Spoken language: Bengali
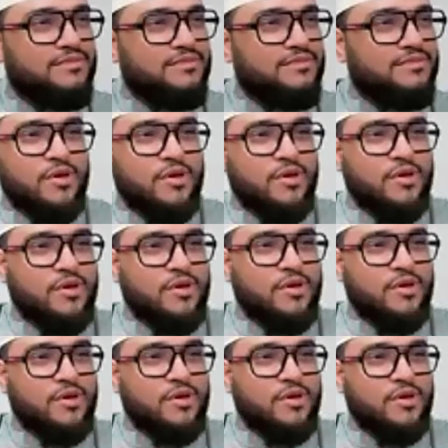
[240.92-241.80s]
মহান
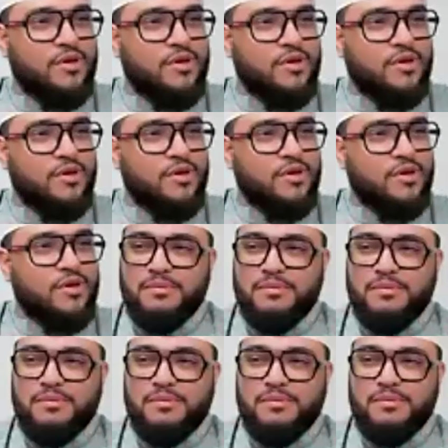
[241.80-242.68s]

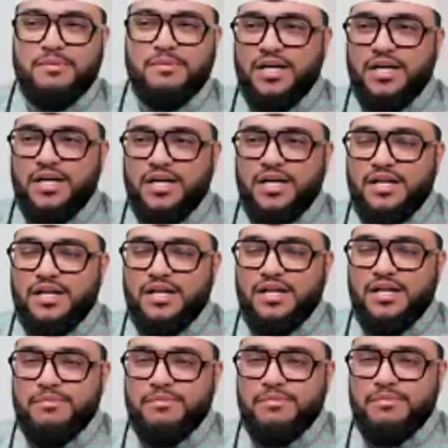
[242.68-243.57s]
রাবুল আলমিন
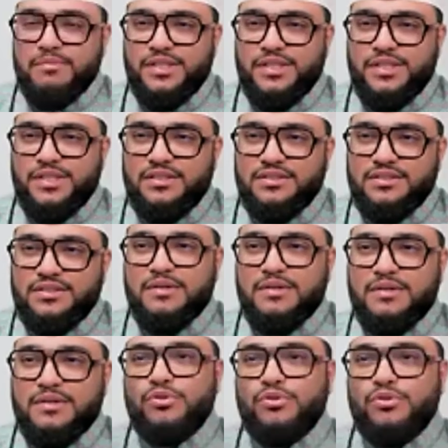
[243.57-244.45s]
তার বন্ধু
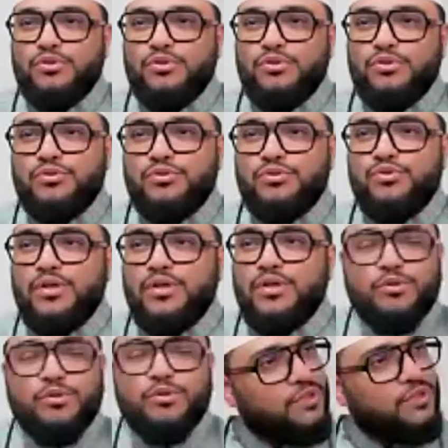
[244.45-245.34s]
বলি বন্ধুদেরকে
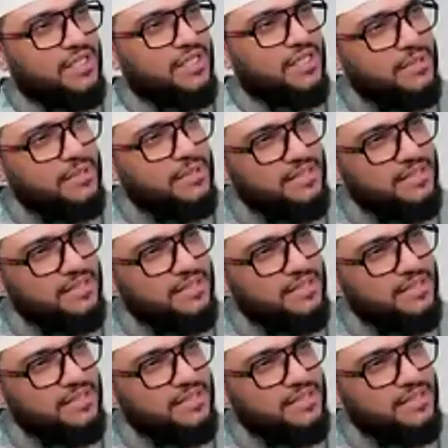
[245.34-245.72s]
পাঠিয়েছেন